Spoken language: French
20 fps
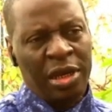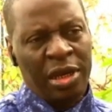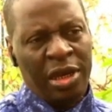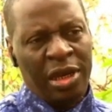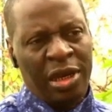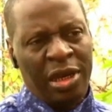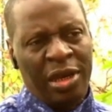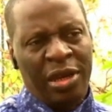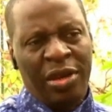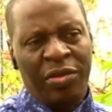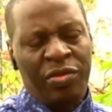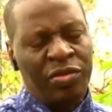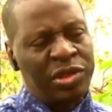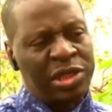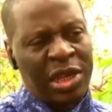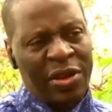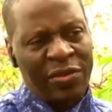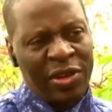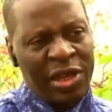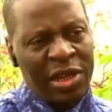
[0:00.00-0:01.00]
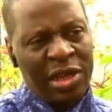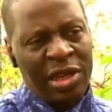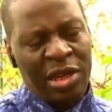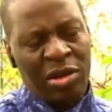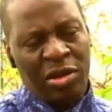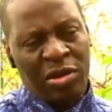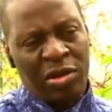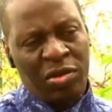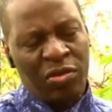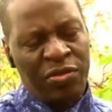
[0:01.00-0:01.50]
Et, vous savez,
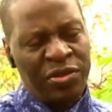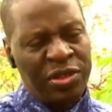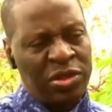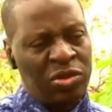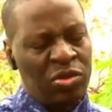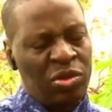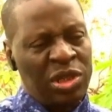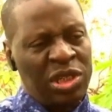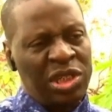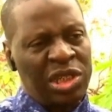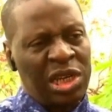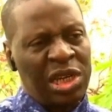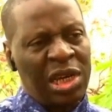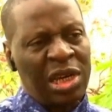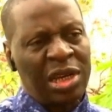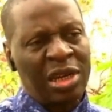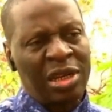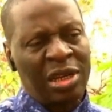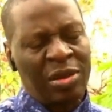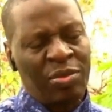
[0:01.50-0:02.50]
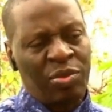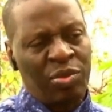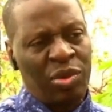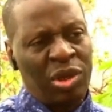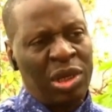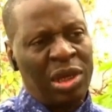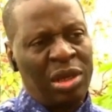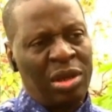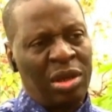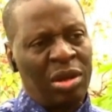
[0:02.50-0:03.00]
l'Office du Niger et
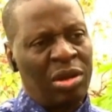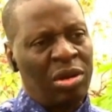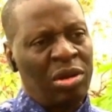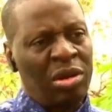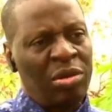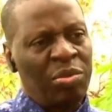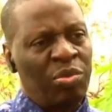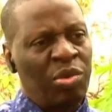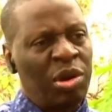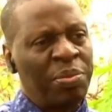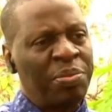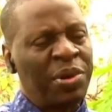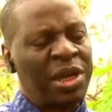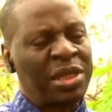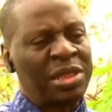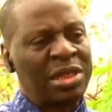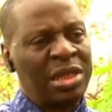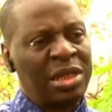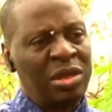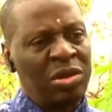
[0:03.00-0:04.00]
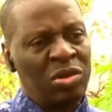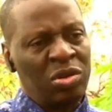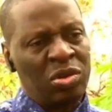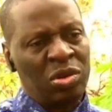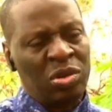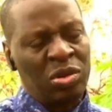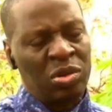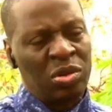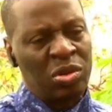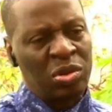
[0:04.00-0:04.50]
puis euh, une bonne partie
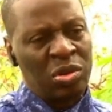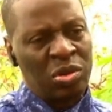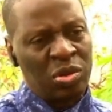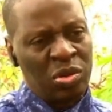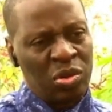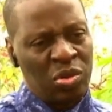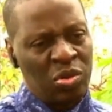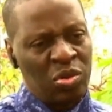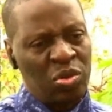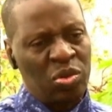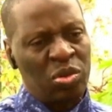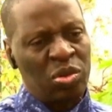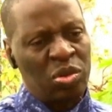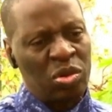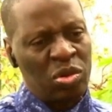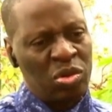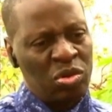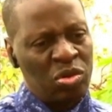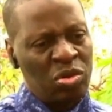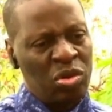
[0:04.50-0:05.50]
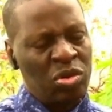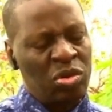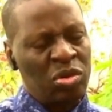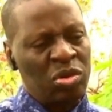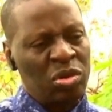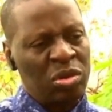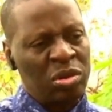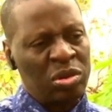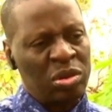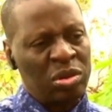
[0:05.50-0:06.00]
de, tout,
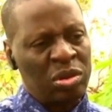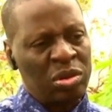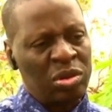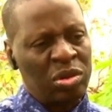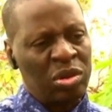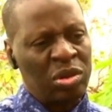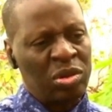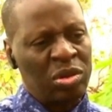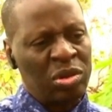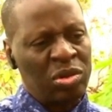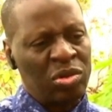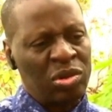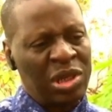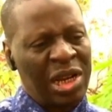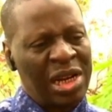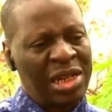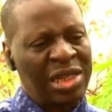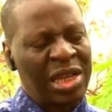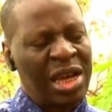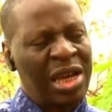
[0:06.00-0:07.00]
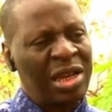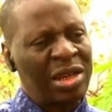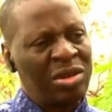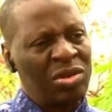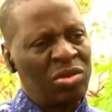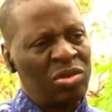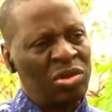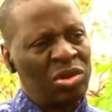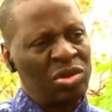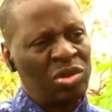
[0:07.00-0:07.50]
du delta
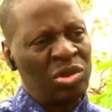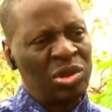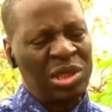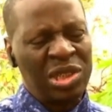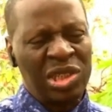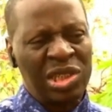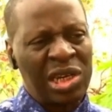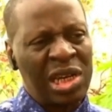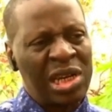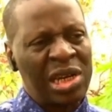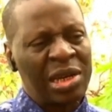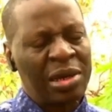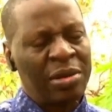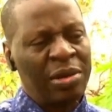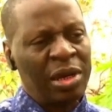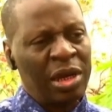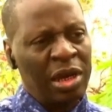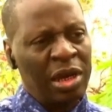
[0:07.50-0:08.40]
du Niger